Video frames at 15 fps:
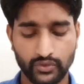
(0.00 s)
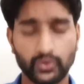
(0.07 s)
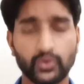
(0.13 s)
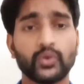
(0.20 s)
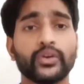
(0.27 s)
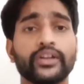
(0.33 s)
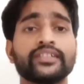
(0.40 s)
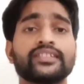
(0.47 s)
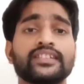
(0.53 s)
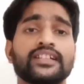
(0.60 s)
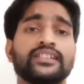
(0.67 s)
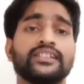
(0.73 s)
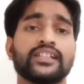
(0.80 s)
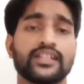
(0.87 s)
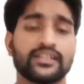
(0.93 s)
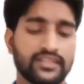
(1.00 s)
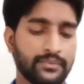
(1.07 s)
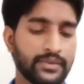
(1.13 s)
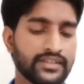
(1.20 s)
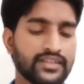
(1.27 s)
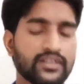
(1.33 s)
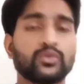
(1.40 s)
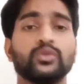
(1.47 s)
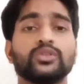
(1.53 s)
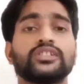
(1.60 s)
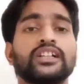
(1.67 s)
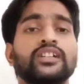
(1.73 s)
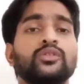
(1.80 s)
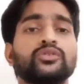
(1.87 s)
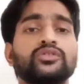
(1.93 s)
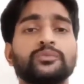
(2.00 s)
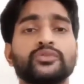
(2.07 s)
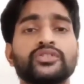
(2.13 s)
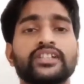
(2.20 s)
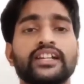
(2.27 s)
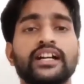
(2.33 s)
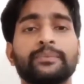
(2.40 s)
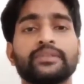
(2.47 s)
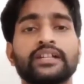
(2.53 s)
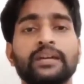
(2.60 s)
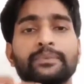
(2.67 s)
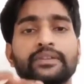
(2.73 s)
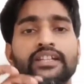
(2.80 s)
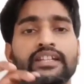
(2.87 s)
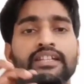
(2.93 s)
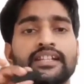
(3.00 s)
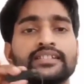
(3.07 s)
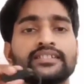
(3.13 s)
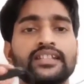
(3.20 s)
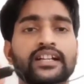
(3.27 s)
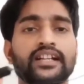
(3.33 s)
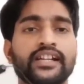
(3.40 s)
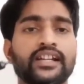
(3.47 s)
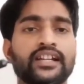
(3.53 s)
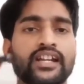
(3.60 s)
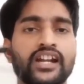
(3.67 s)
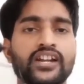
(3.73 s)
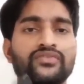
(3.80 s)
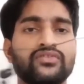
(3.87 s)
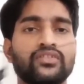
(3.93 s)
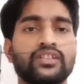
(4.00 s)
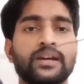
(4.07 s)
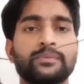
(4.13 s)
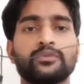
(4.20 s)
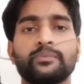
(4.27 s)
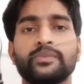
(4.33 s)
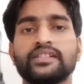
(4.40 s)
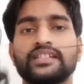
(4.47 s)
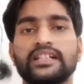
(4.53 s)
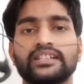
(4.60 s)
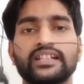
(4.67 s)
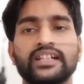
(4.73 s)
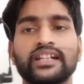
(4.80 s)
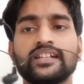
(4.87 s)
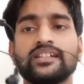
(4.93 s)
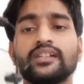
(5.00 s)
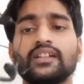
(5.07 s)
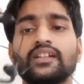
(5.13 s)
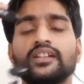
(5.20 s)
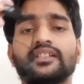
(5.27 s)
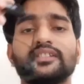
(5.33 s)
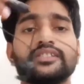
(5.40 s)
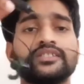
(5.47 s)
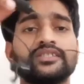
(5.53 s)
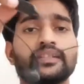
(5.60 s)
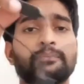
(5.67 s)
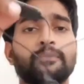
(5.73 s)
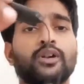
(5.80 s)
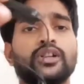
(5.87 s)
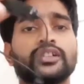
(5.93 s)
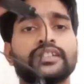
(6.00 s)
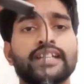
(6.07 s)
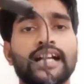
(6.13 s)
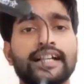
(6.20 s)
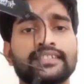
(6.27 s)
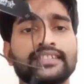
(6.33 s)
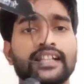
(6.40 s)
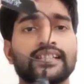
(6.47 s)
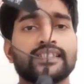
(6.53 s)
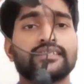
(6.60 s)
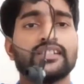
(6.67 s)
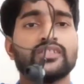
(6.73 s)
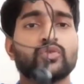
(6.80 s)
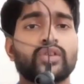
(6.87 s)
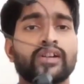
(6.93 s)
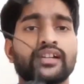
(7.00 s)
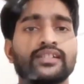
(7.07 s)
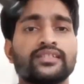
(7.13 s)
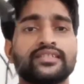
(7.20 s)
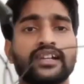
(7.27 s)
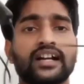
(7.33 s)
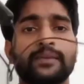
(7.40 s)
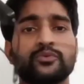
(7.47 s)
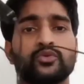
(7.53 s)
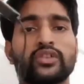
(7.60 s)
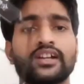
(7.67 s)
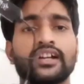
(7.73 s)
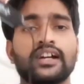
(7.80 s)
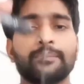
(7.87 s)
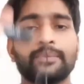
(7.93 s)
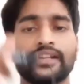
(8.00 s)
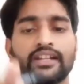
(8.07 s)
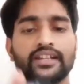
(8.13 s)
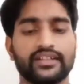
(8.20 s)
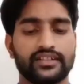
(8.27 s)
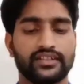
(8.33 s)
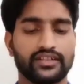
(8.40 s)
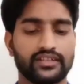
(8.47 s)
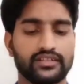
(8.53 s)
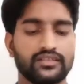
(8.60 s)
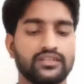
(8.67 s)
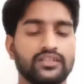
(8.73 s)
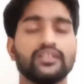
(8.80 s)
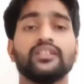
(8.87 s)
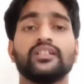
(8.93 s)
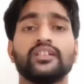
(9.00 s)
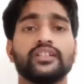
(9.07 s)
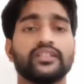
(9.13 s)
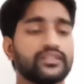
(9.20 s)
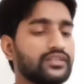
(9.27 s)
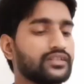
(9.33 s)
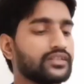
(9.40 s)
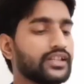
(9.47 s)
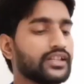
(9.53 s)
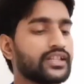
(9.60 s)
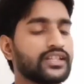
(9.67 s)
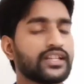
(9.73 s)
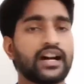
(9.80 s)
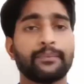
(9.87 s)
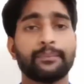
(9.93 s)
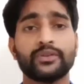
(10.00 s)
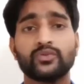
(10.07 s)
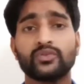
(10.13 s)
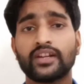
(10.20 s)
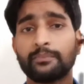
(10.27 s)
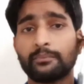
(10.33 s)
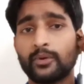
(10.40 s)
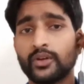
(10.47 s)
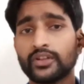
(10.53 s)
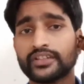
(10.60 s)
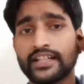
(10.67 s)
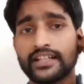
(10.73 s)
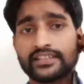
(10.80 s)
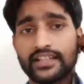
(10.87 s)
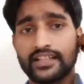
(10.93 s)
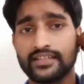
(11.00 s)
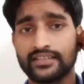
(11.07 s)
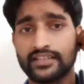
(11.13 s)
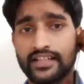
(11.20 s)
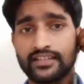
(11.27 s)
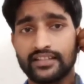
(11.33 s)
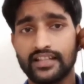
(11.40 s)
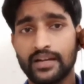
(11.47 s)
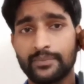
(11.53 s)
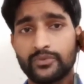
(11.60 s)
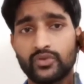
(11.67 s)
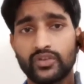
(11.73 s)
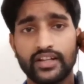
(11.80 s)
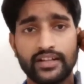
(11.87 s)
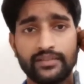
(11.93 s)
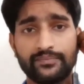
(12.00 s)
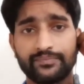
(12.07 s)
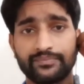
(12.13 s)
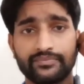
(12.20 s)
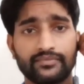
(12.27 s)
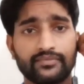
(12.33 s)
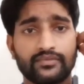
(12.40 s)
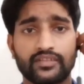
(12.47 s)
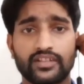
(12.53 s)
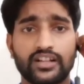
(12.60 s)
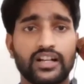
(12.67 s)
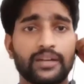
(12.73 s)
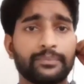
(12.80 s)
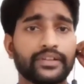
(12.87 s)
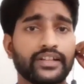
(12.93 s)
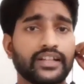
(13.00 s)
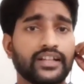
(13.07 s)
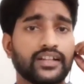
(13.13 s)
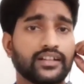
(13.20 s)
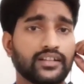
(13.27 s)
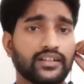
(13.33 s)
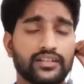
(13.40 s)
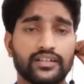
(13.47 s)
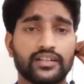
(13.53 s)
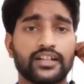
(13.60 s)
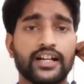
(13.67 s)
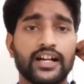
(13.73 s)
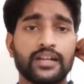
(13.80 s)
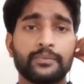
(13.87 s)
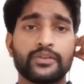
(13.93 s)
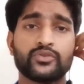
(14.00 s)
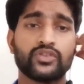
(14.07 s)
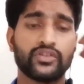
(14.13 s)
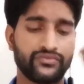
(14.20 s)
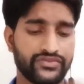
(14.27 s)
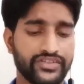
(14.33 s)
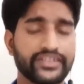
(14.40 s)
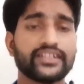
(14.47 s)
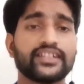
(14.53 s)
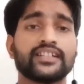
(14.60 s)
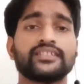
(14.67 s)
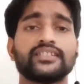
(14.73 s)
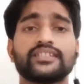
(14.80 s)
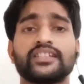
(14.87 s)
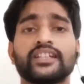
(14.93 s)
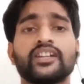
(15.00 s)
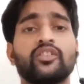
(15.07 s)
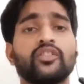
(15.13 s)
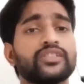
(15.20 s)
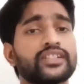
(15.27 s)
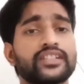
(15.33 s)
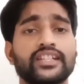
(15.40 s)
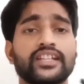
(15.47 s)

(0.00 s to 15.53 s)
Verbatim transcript: तो इसके अंदर जैसे मैं इसे खोलता हूँ तो मुझे आप यहाँ पे देखिए इस तरह का एक हेडफोन आपको मिल जाता है जिससे बहुत ही आसानी से जो है इसे आप जो है अपने देखिए यहाँ पे जो है बहुत ही आसानी से ऐसे आप जो है अपने कान में जो है फिट कर सकते हैं और ये